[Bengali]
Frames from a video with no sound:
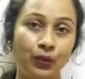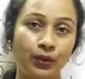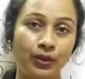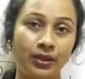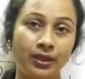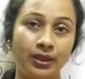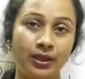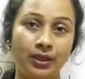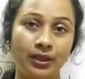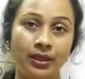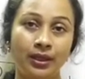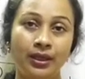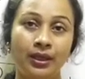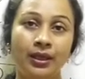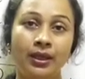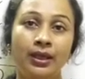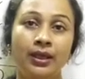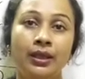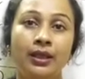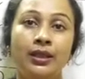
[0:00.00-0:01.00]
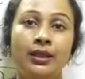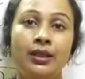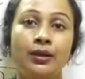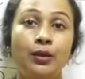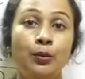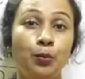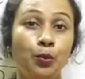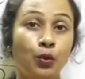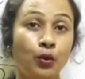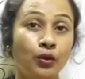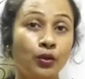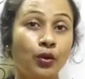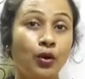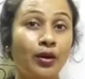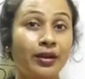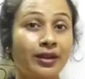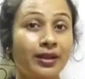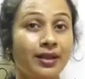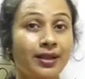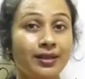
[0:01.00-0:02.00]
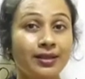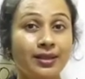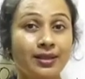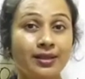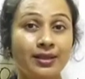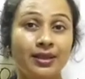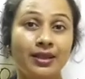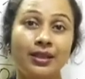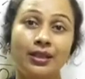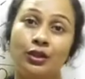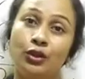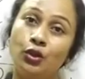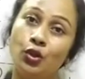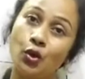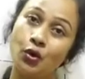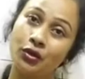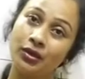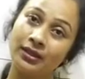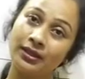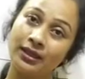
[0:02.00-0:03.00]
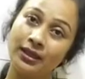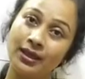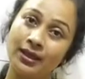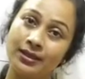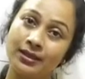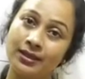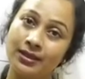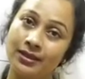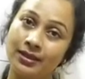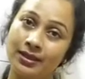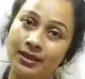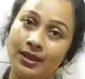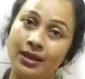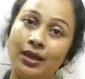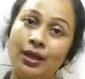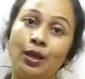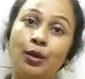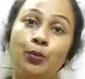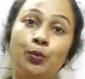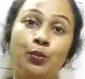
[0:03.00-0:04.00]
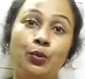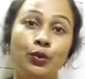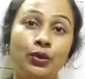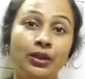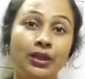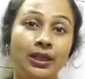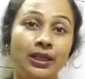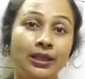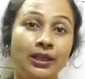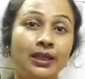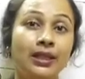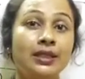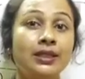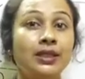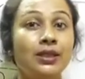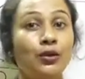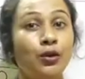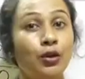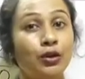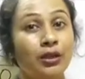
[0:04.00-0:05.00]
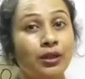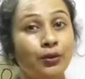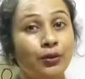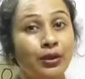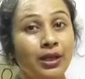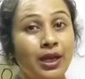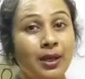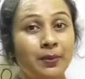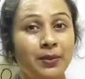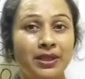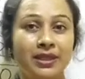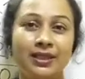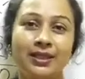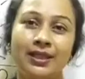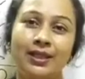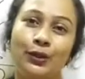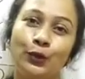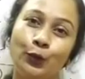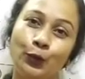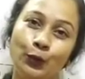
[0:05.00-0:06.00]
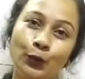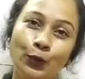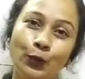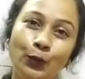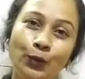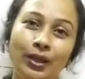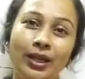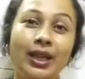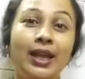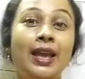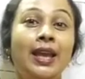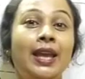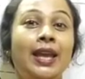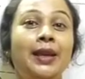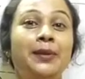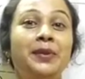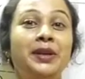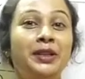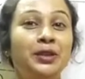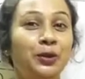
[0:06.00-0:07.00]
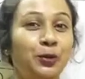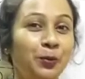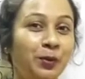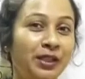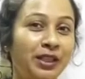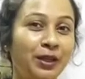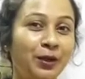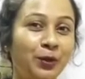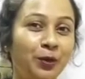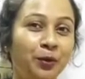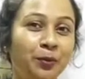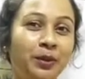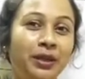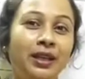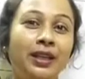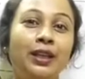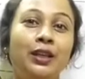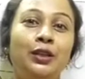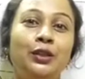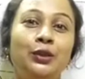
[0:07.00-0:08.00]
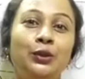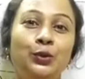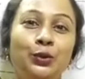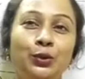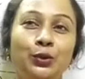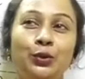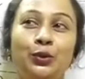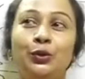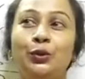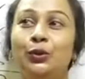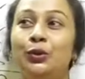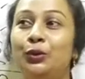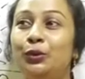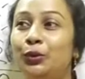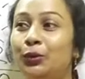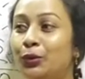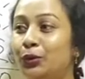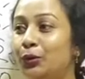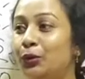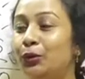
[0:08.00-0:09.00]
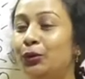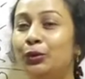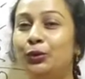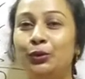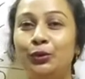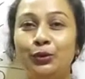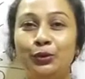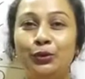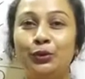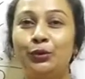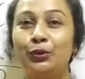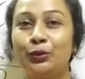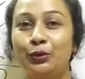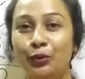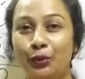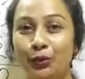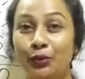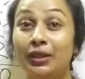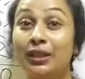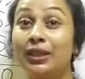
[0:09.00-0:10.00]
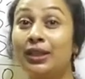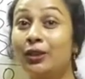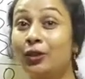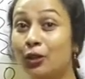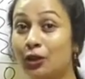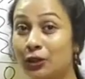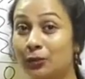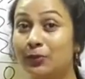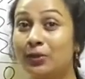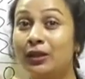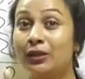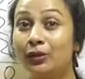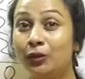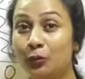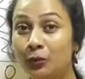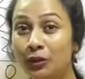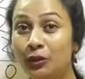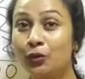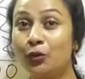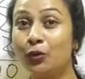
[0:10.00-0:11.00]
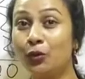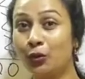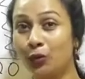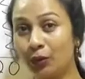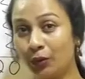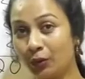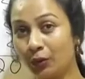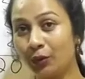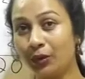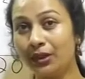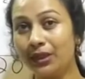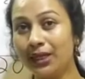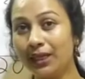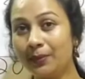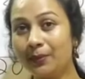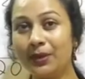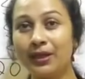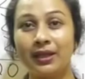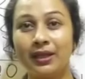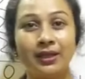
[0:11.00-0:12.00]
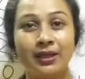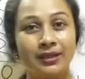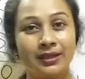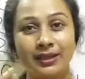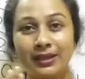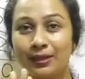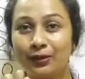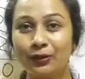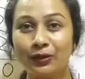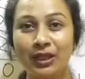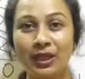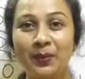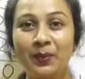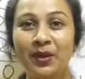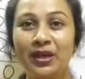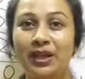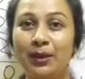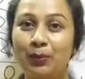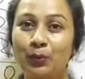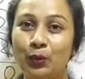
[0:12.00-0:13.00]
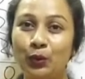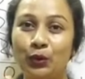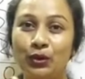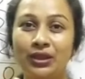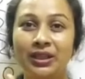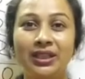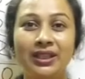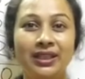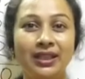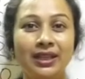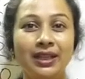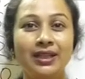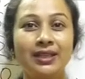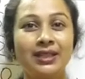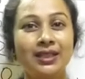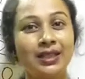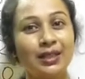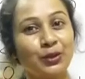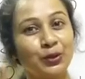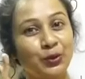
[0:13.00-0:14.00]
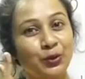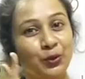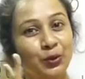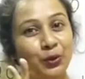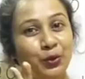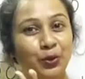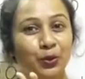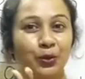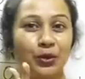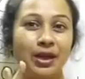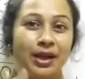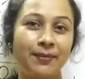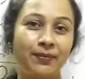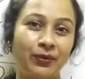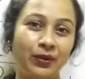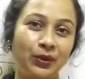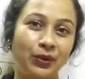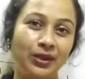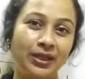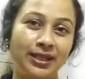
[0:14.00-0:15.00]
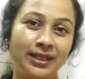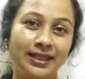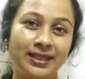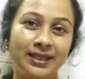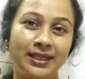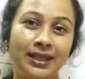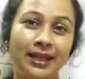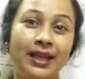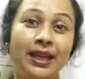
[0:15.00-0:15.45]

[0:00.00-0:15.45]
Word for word: ধরে থাকে তাহলে মোট কটা গাছ আছে দশটা গাছ আছে প্রত্যেকটা গাছে কটা করে আম আছে দুটো করে এবারে তুমি কি করবে দুটো দুটো দুটো দুটো করে কি দশবার তুমি যোগ করে করে দেখবে সেটা তো দেখবে না প্রত্যেকটা গাছে কিন্তু দুটো করে আম ধরে আছে